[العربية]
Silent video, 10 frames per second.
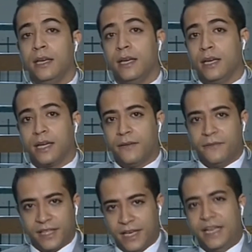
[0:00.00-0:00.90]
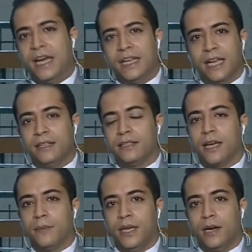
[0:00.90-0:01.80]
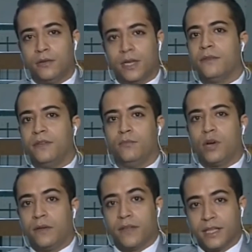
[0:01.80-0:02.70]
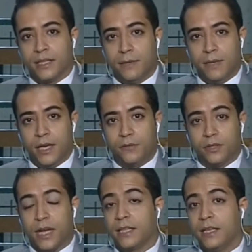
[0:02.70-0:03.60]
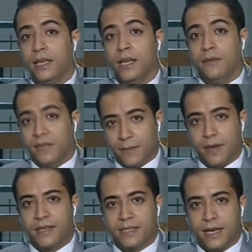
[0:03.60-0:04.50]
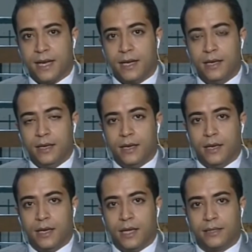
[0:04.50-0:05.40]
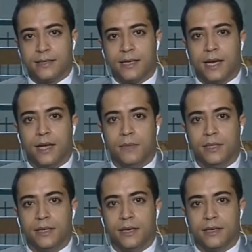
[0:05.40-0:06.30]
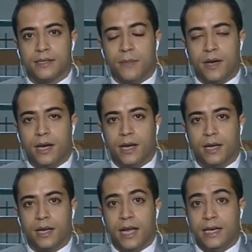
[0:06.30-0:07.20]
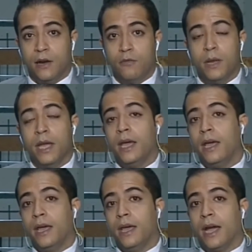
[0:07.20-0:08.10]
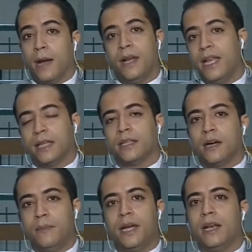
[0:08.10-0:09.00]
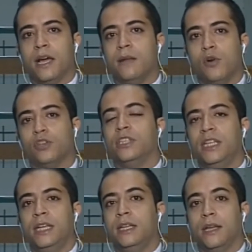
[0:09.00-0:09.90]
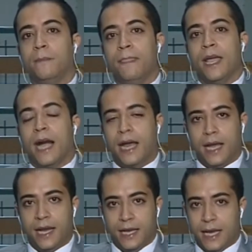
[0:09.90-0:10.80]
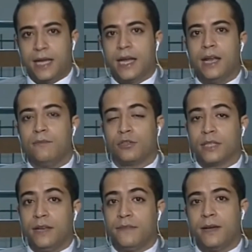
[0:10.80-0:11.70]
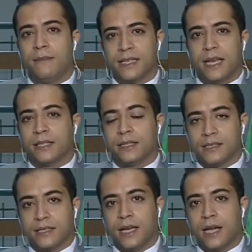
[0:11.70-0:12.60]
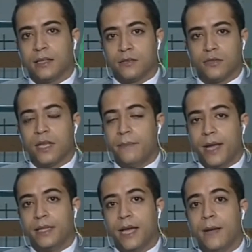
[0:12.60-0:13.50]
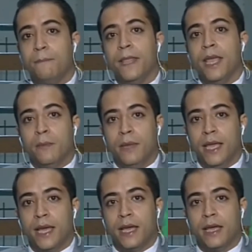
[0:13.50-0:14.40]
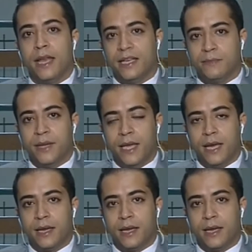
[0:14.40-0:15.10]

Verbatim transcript: كافة اللجان الانتخابية هنا في محافظة المنيا افتتحت في تمام الساعة التاسعة من صباح اليوم عملية إقبال المواطنين على اللجان المختلفة ما زالت نستطيع أن نرصدها بأنها بالنسبيه آه،